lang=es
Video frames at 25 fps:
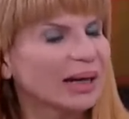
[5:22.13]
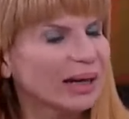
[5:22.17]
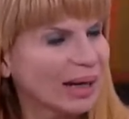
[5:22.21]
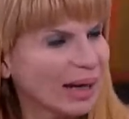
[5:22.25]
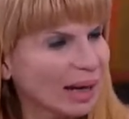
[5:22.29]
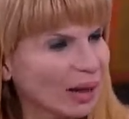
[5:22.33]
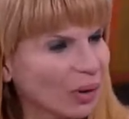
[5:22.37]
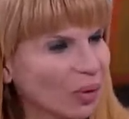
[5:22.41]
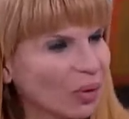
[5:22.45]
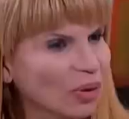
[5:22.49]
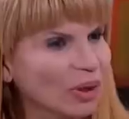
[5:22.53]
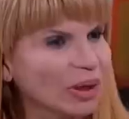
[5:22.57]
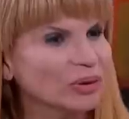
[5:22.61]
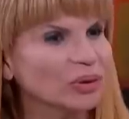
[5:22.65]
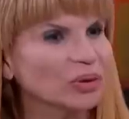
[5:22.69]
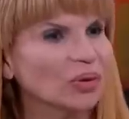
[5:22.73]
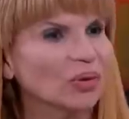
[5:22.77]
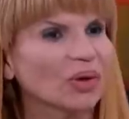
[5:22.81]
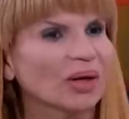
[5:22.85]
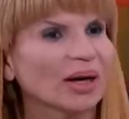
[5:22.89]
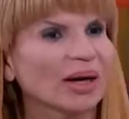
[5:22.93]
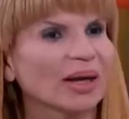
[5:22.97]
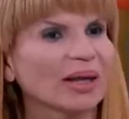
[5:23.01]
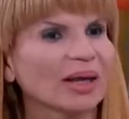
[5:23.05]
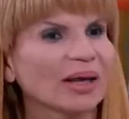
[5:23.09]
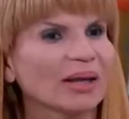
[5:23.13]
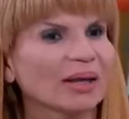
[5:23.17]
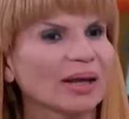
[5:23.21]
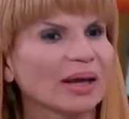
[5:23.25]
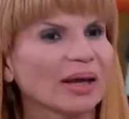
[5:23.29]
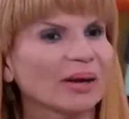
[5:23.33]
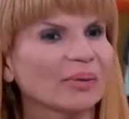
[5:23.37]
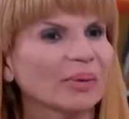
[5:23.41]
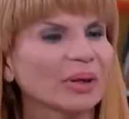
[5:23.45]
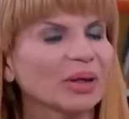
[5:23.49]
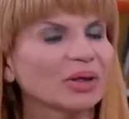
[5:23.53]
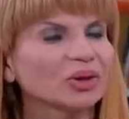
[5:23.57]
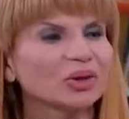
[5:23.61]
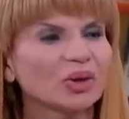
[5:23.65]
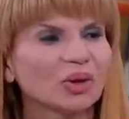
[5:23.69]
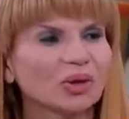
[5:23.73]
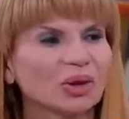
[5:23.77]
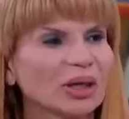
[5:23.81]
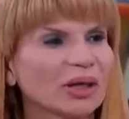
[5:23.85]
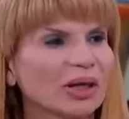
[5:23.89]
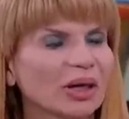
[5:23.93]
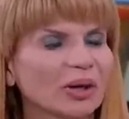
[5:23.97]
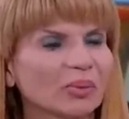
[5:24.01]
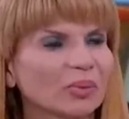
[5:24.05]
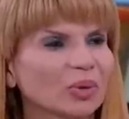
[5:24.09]
que el corazón queda débil. Yo
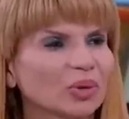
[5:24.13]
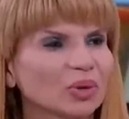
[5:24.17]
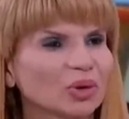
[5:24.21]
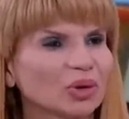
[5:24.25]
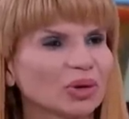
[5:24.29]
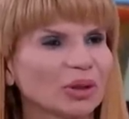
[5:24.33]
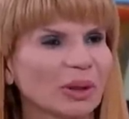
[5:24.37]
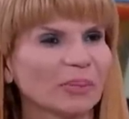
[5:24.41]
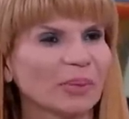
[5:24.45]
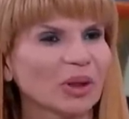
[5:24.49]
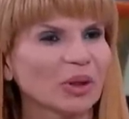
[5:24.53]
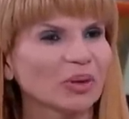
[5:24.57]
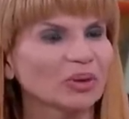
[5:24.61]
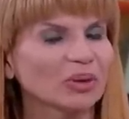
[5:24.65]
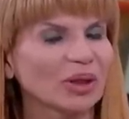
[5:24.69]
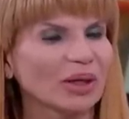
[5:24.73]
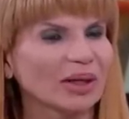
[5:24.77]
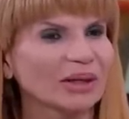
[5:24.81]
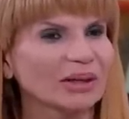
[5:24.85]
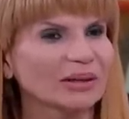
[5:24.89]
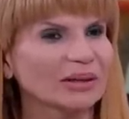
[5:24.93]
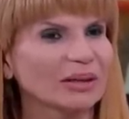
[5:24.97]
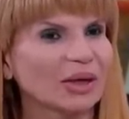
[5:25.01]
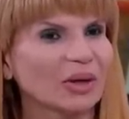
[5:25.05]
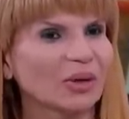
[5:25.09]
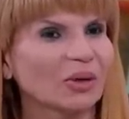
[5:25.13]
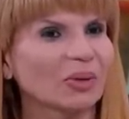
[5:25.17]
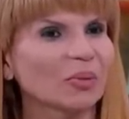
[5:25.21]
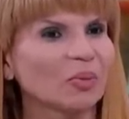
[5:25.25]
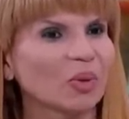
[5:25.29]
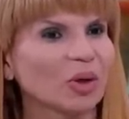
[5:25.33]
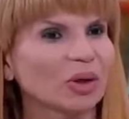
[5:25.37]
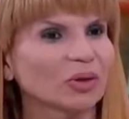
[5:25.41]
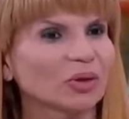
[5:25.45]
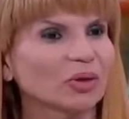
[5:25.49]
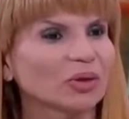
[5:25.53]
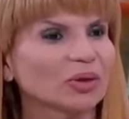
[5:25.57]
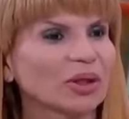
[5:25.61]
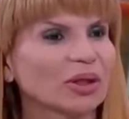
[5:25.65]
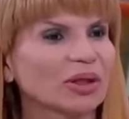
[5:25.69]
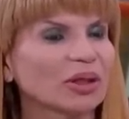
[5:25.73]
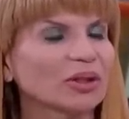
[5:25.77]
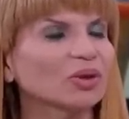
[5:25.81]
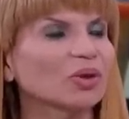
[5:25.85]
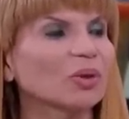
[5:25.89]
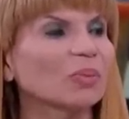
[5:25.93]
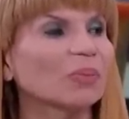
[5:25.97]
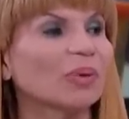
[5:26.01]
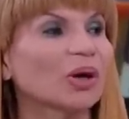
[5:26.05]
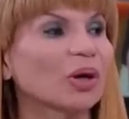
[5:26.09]
tenía muchos amigos que han estado envueltos en
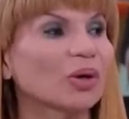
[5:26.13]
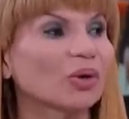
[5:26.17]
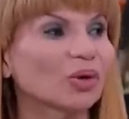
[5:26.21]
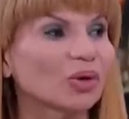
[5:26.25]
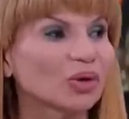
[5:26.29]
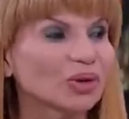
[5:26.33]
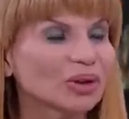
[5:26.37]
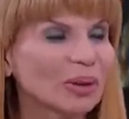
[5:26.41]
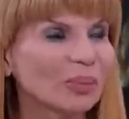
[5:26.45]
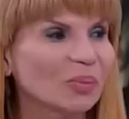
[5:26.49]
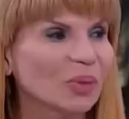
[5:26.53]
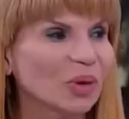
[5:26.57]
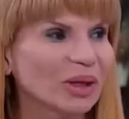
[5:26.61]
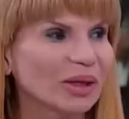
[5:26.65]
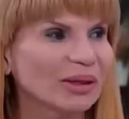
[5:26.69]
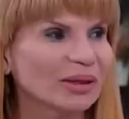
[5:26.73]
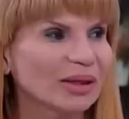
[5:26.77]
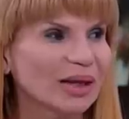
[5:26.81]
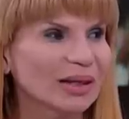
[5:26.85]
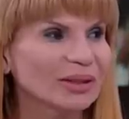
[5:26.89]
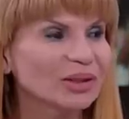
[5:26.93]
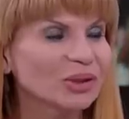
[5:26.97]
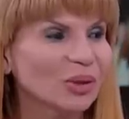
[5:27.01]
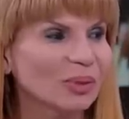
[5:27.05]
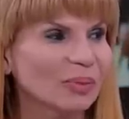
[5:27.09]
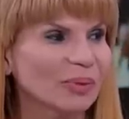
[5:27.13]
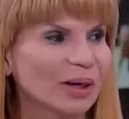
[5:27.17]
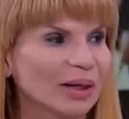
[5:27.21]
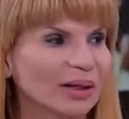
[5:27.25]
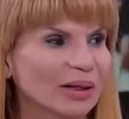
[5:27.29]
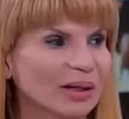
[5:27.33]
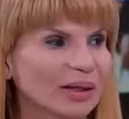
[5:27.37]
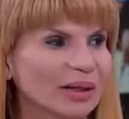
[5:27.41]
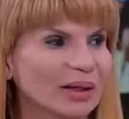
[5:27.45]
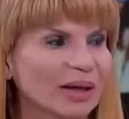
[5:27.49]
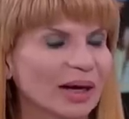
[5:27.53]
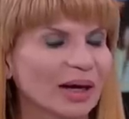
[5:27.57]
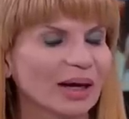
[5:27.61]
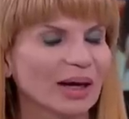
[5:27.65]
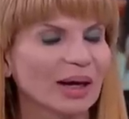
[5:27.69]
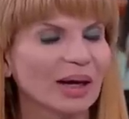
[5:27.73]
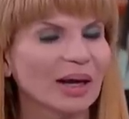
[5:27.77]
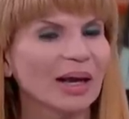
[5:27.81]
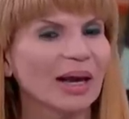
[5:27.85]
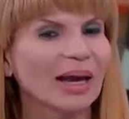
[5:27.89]
eso, pero no se mueren de eso, Blanquita.